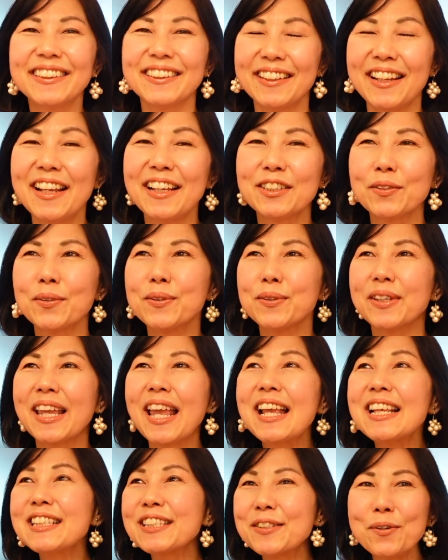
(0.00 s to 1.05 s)
てそういう
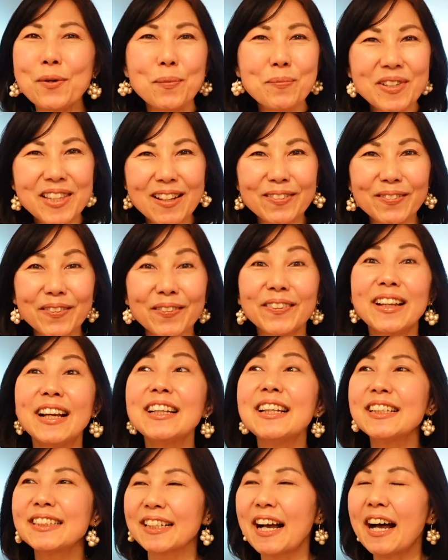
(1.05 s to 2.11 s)
幻想を見てるとこない
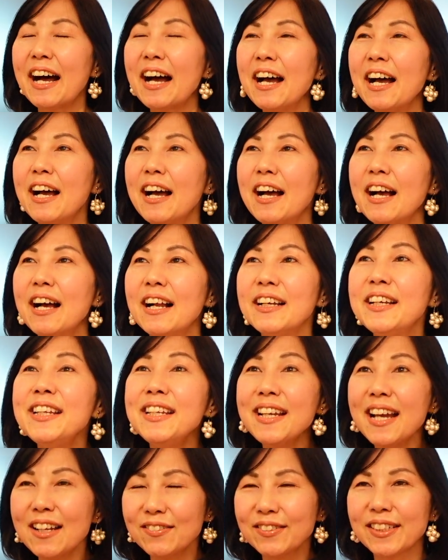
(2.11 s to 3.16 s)
ですか
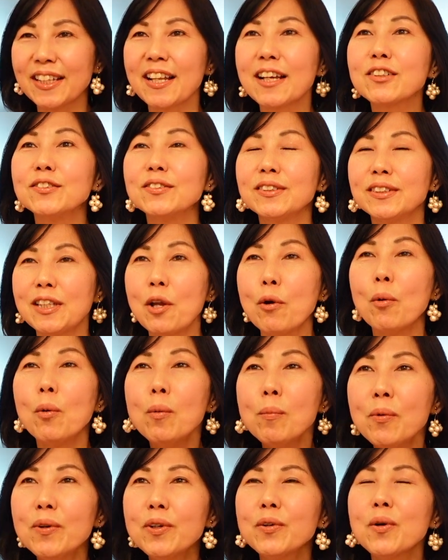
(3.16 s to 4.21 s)
リアルじゃなくって
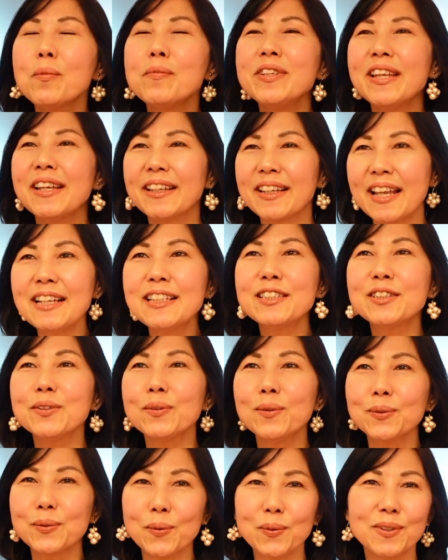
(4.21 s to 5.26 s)
思い込みで幻
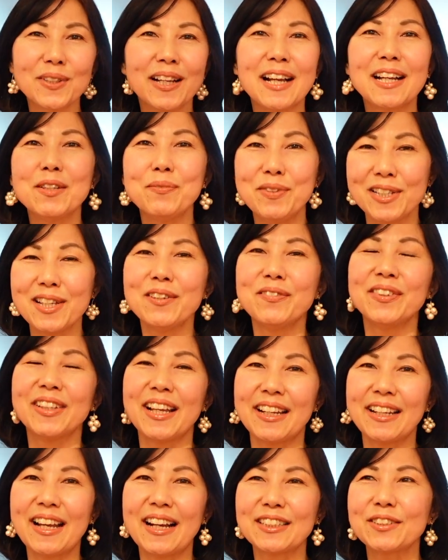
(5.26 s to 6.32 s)
想をその中に見てるみた
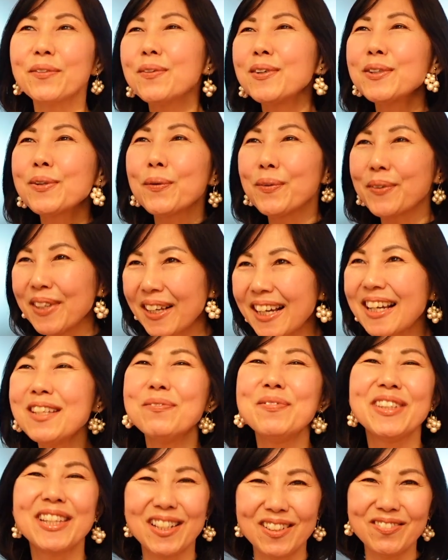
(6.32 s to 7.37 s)
いなその人の中に
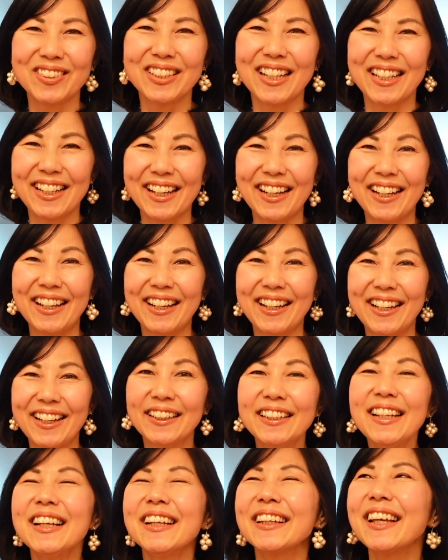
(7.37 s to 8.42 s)
見てるみたいな。
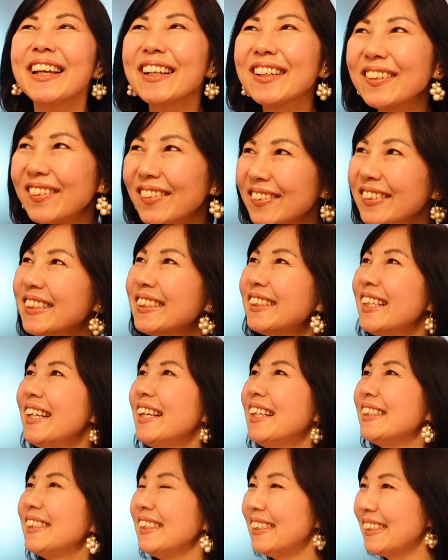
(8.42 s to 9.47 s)
で結婚し
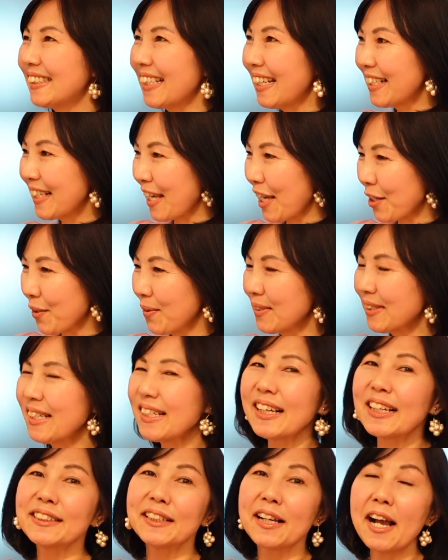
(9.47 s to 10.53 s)
て実際に結婚生
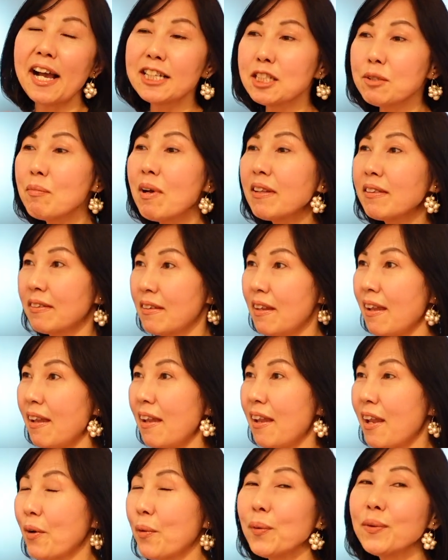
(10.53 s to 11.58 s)
活が始まっ
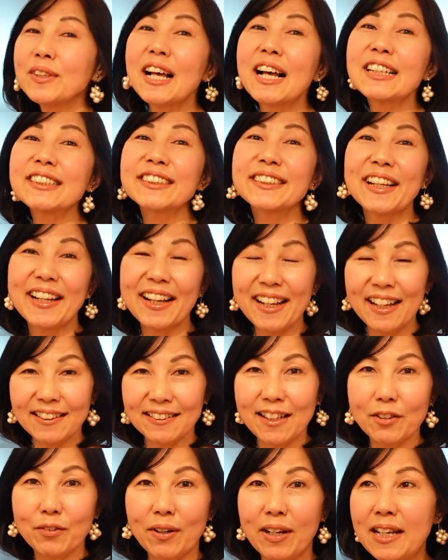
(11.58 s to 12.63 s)
て、えー、こんなはずじゃなかっ
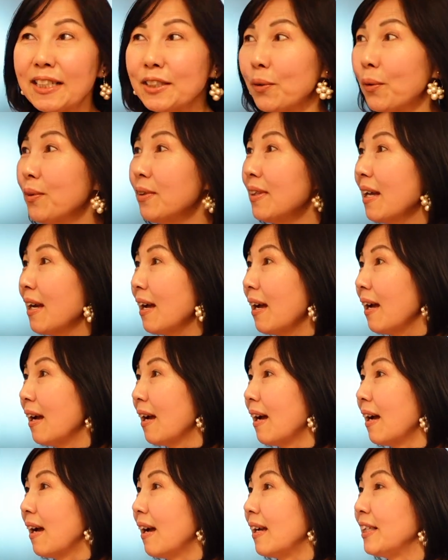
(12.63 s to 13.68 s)
たとかえー、そんな
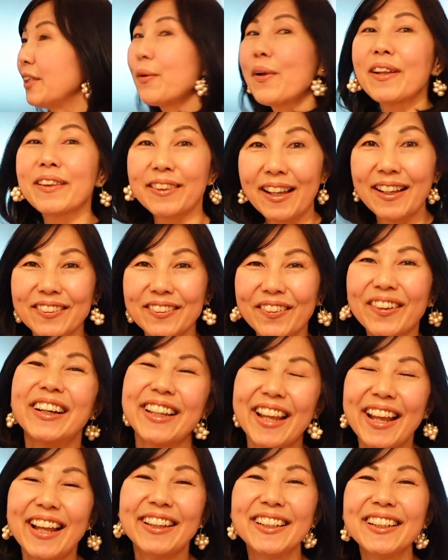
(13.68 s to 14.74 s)
人やっとか
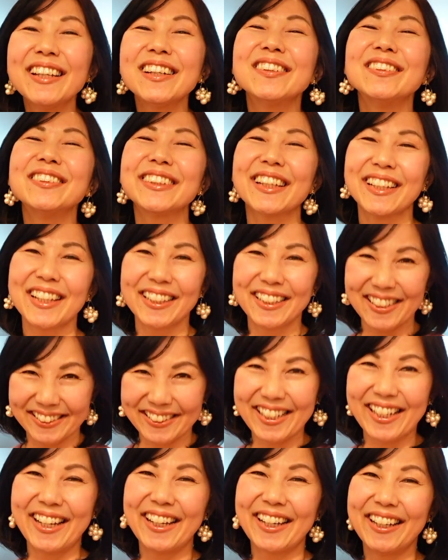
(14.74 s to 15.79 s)
ね出てくるじゃないです
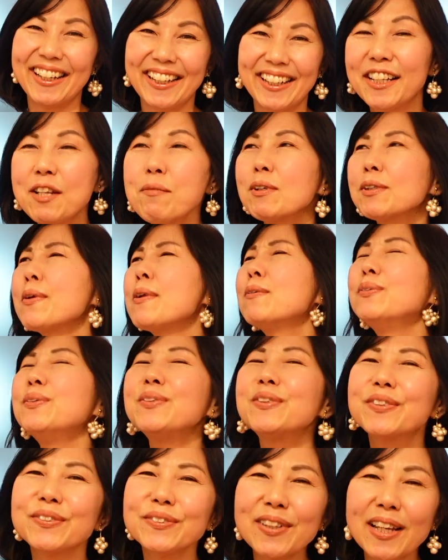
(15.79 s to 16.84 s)
か。でもそれ普
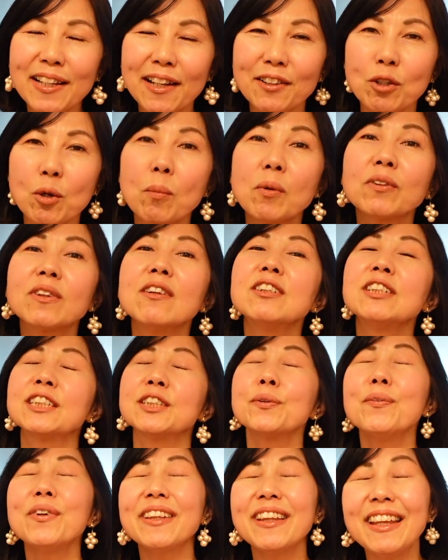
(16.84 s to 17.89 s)
通やなって思ってるし
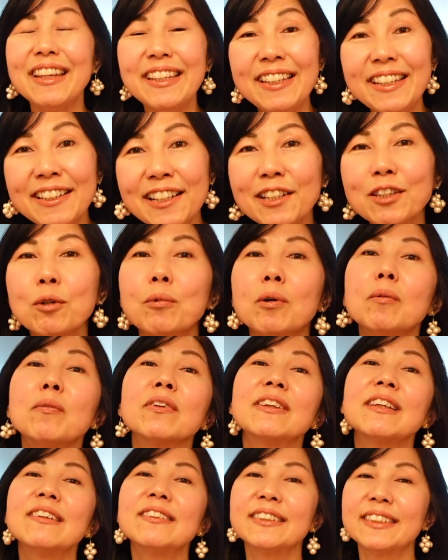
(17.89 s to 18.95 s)
それでいいなとも
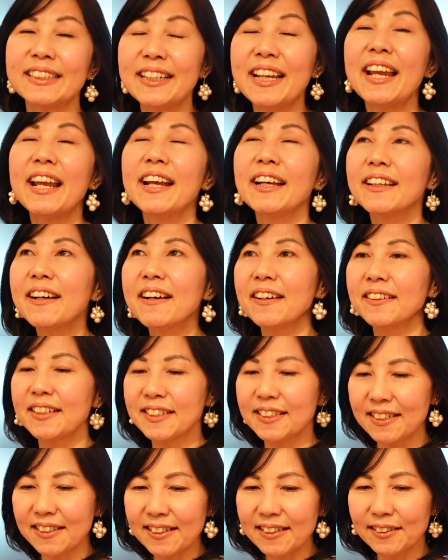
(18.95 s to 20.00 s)
思ってるしなんか
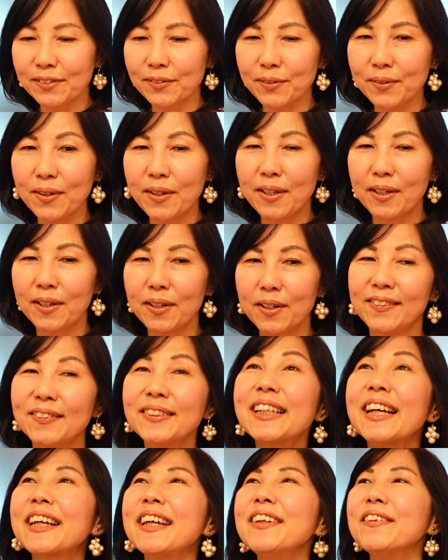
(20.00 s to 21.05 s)
私がそのお
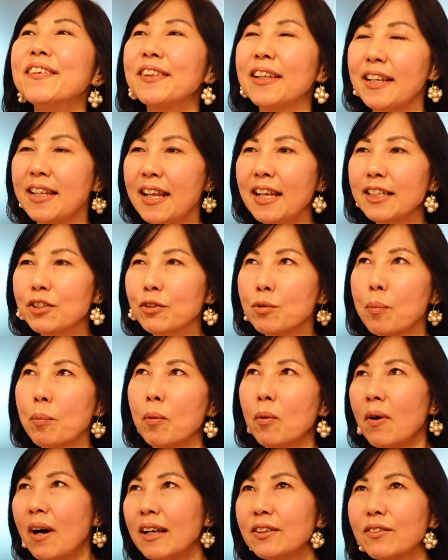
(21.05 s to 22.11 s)
酒飲んでねちょっと
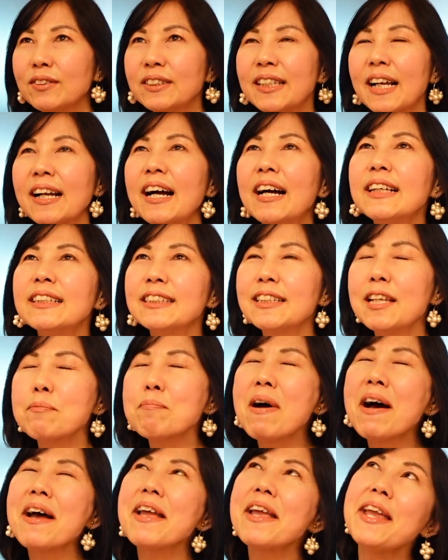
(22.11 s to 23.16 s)
ポワンとした感じで
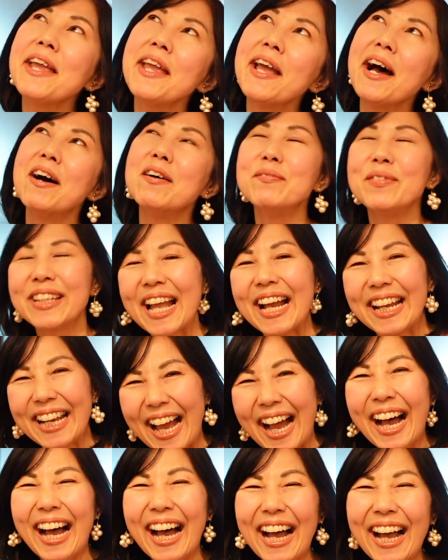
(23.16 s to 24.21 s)
まあええやみたいな。